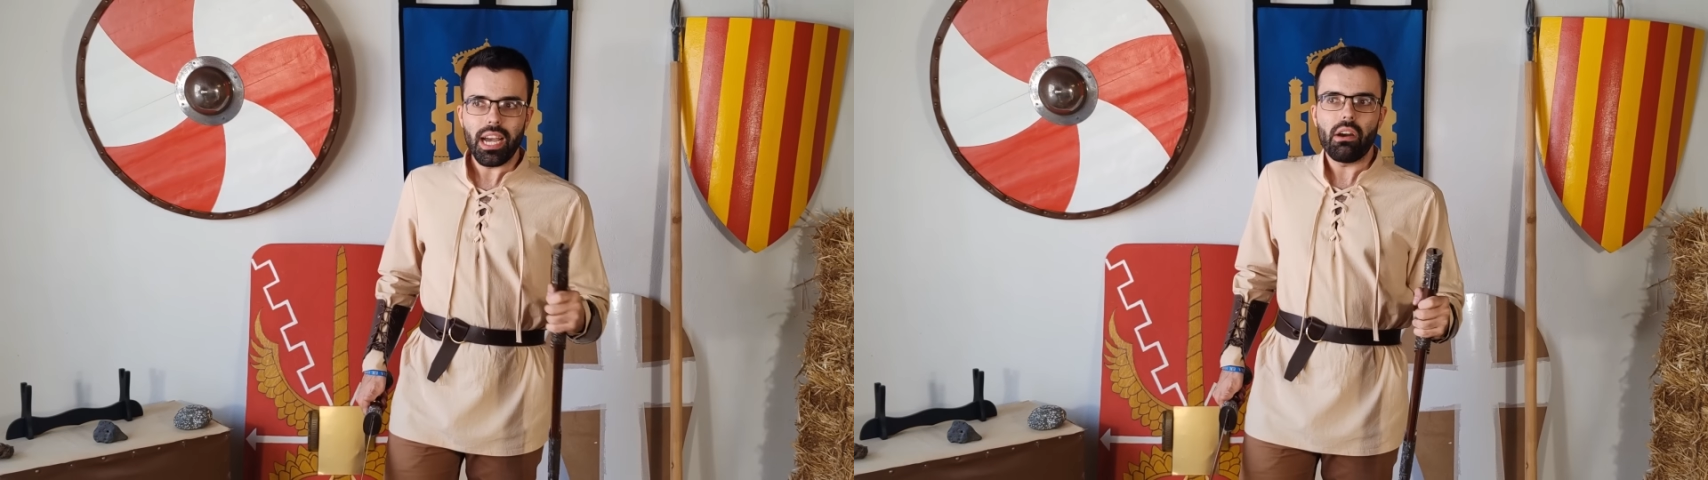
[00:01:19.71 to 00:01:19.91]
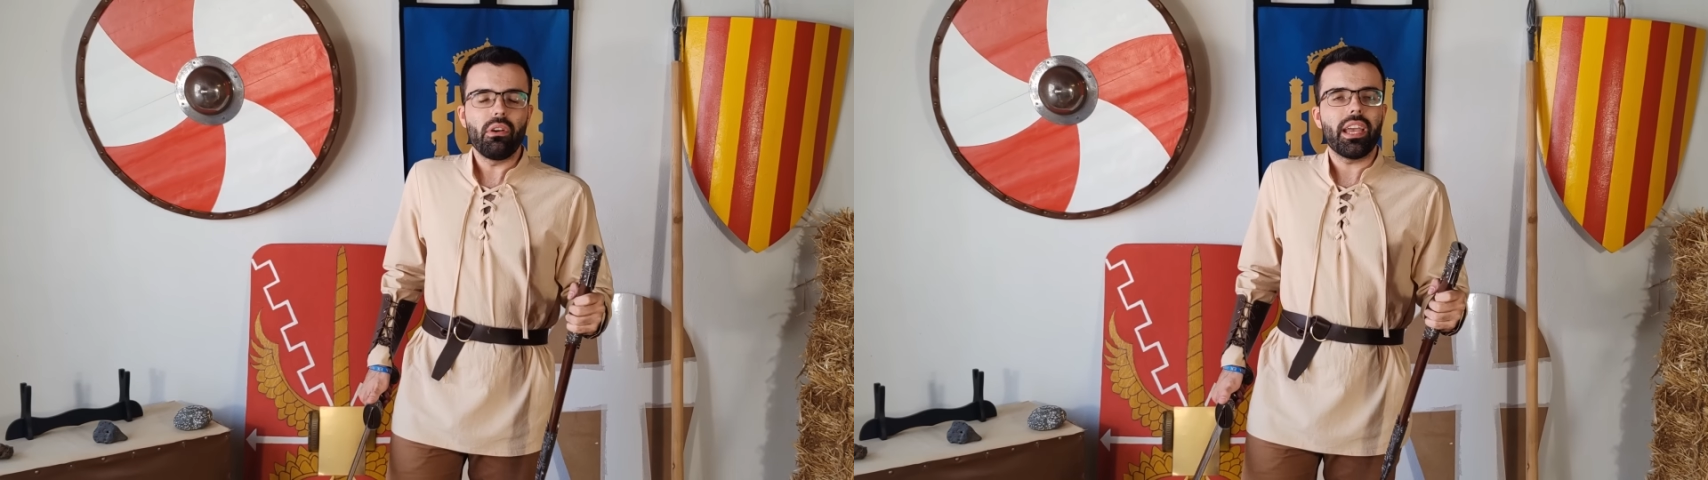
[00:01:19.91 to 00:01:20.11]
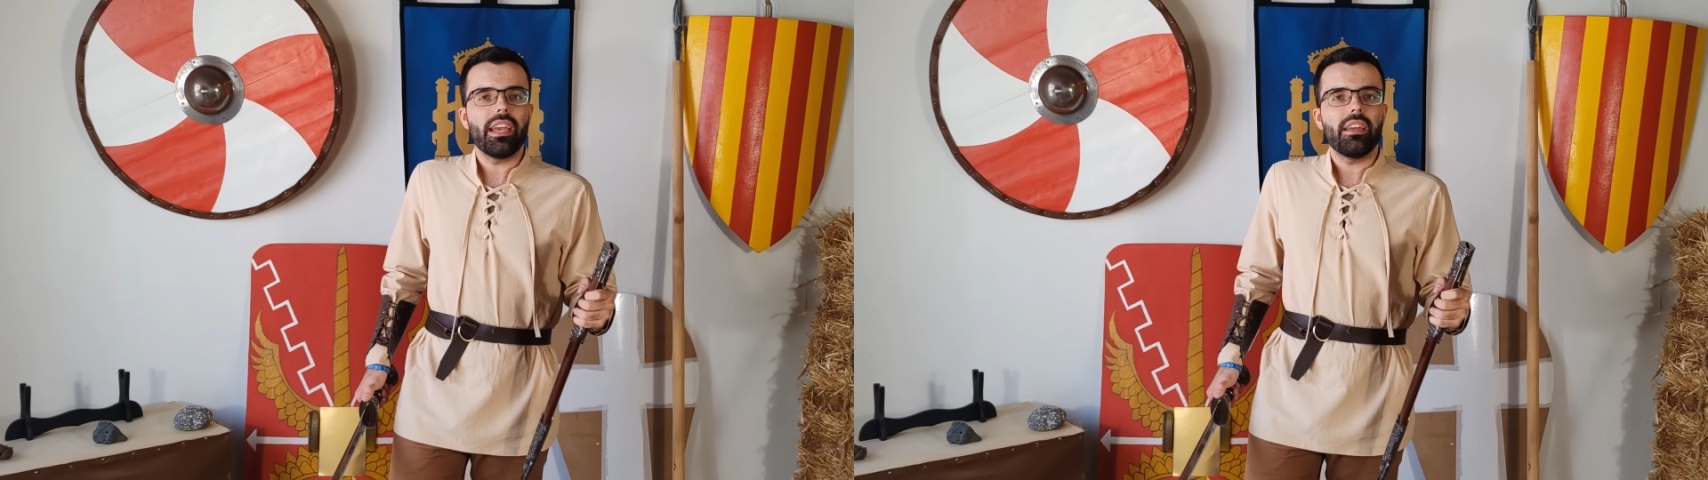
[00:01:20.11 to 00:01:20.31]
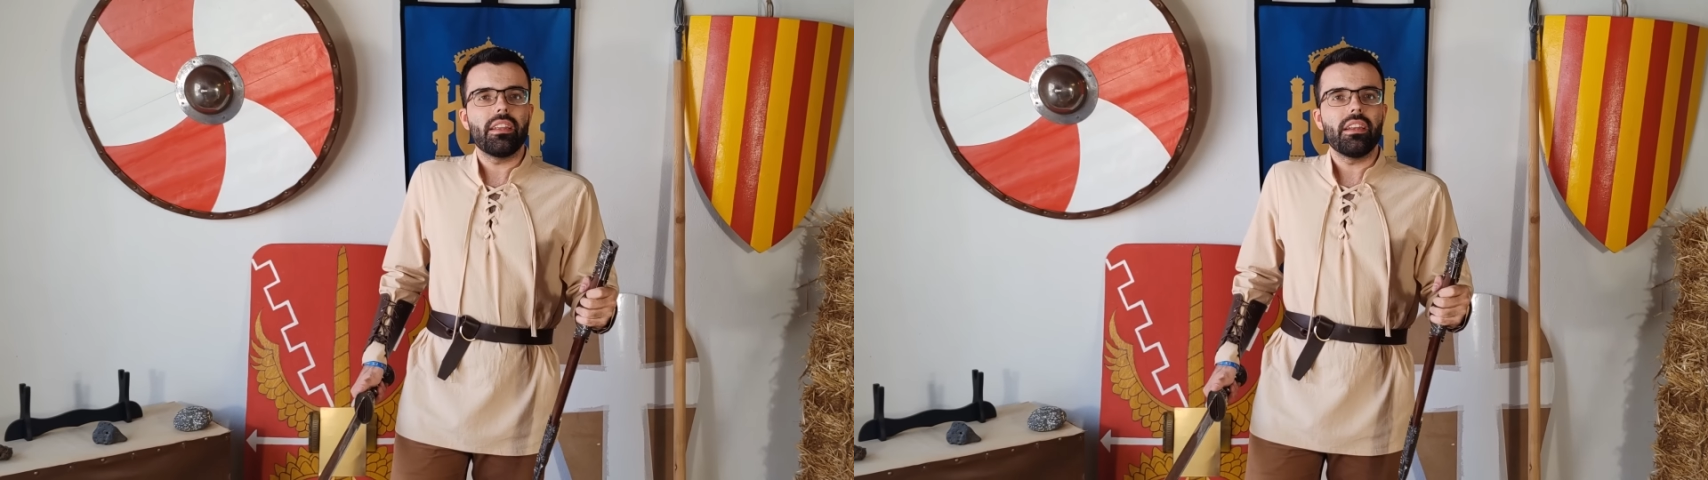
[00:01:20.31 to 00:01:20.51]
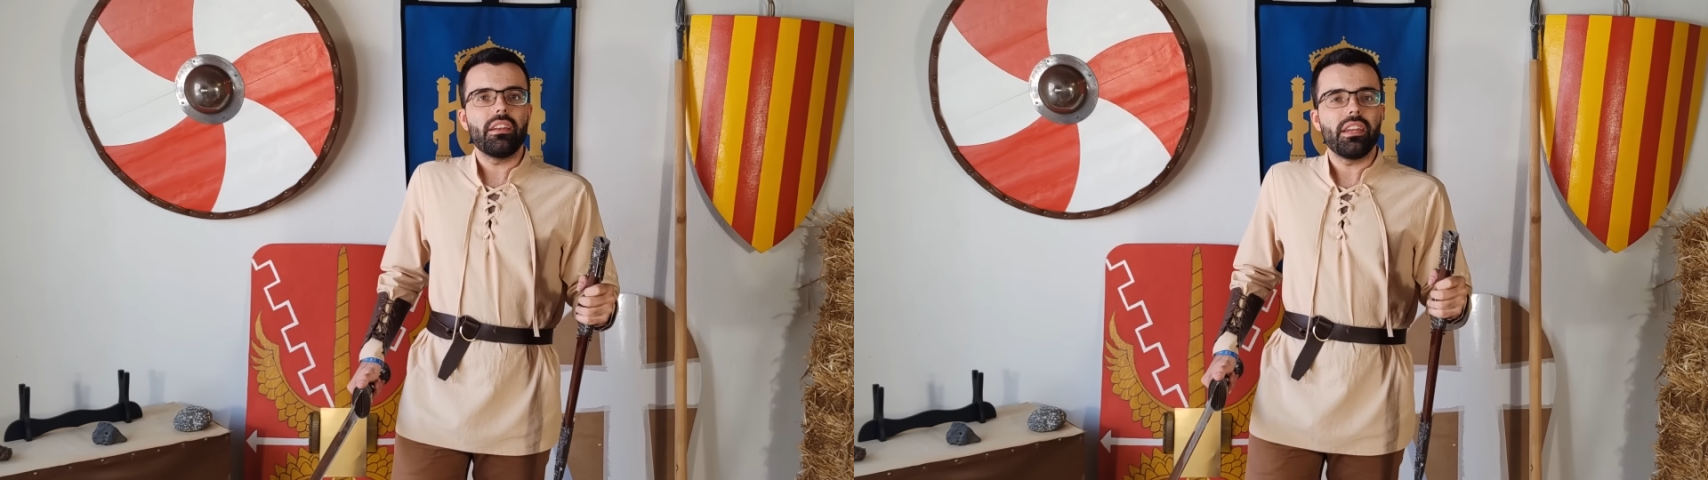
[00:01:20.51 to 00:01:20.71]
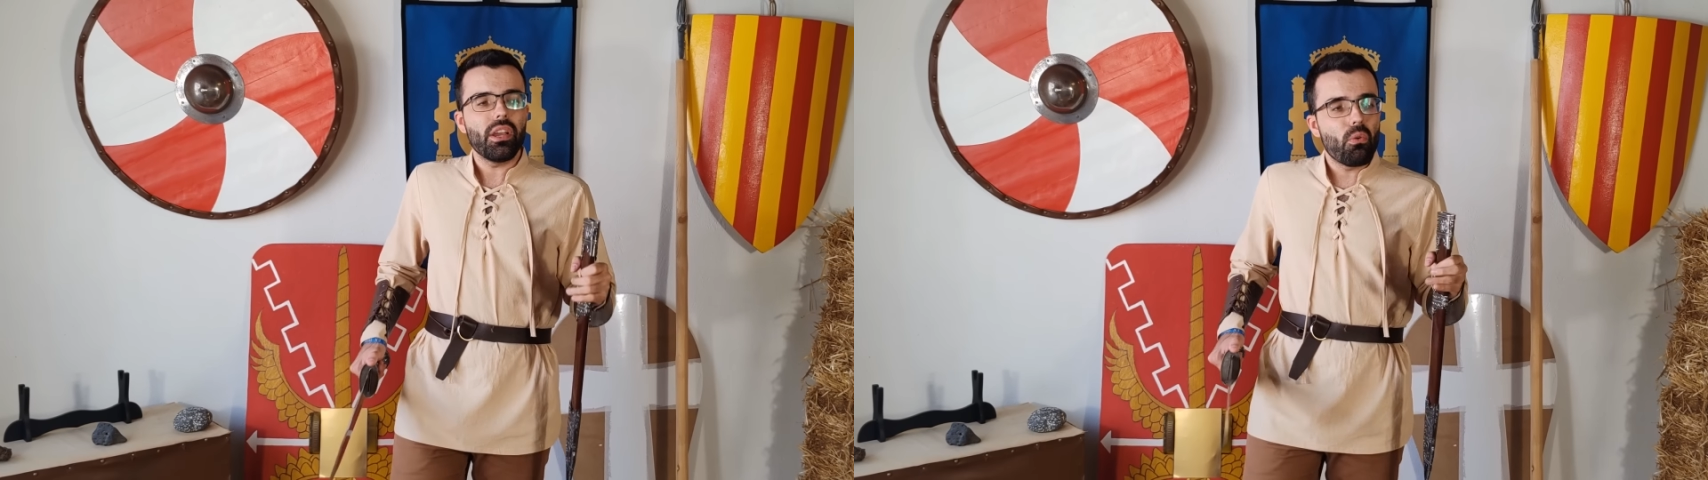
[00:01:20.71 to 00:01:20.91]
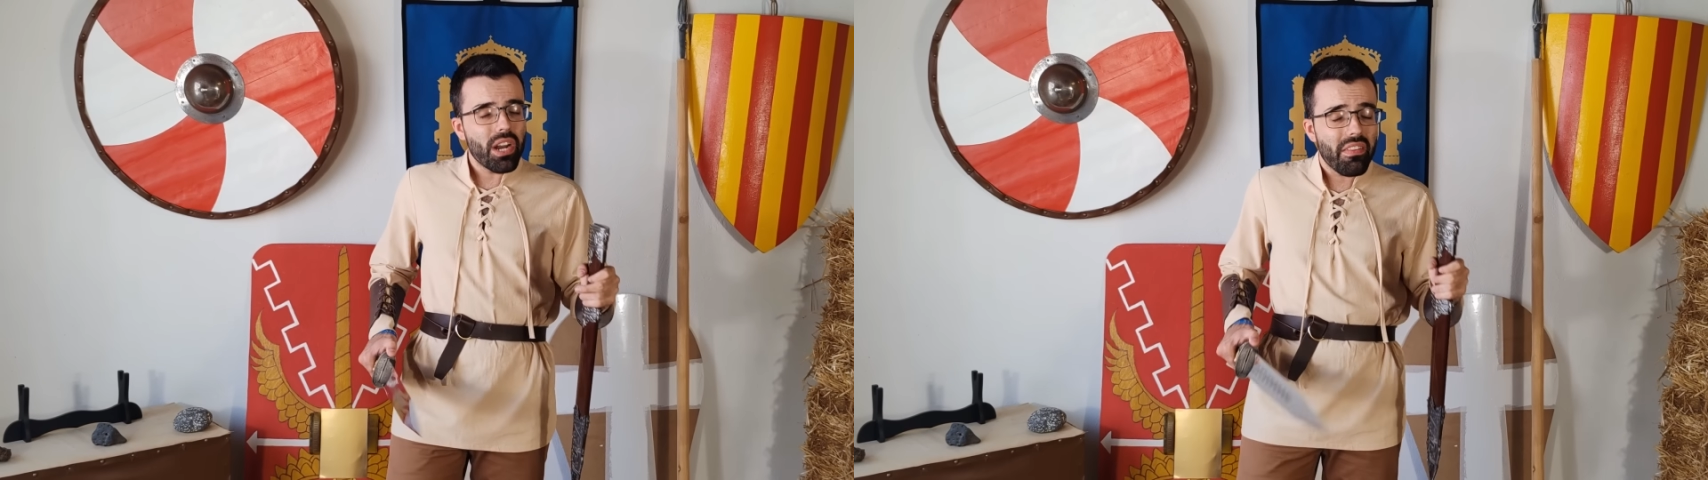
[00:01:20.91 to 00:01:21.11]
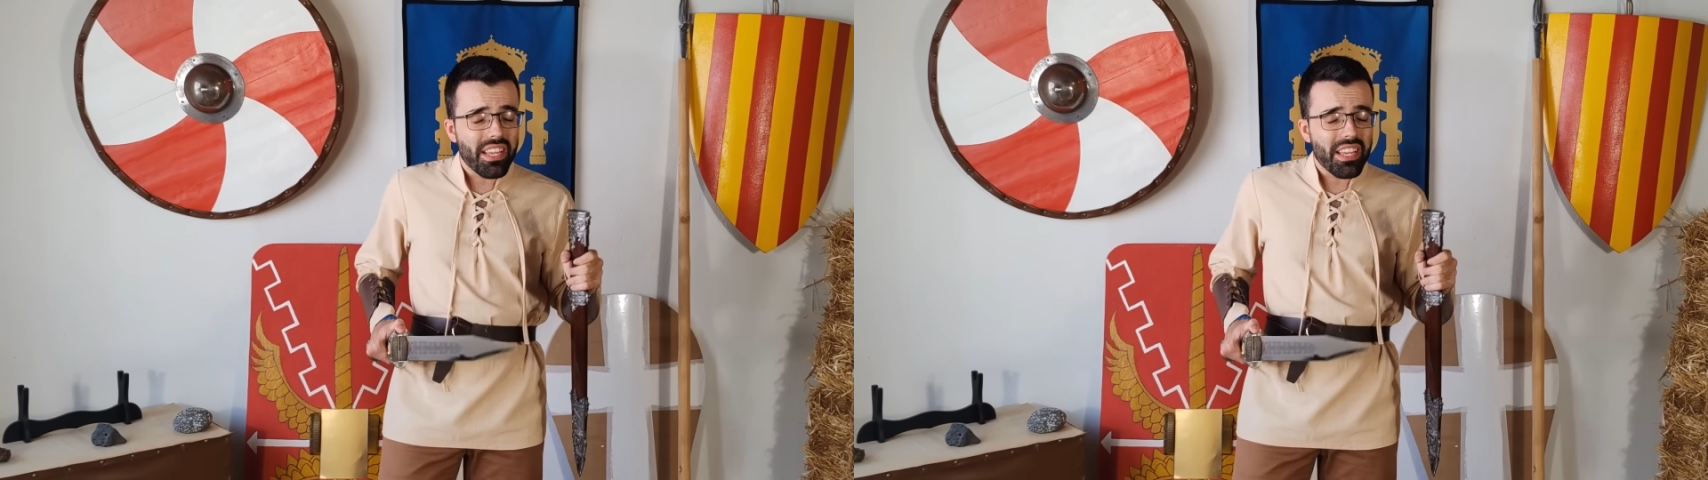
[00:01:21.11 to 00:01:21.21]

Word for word: aunque ninguna